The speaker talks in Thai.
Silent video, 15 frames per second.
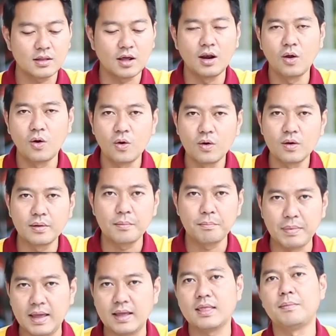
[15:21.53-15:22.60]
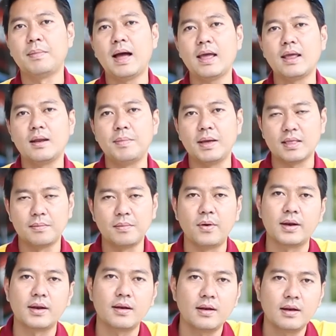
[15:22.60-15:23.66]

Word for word: ตอนลงเบรกจะไหม้เบรกจะหมด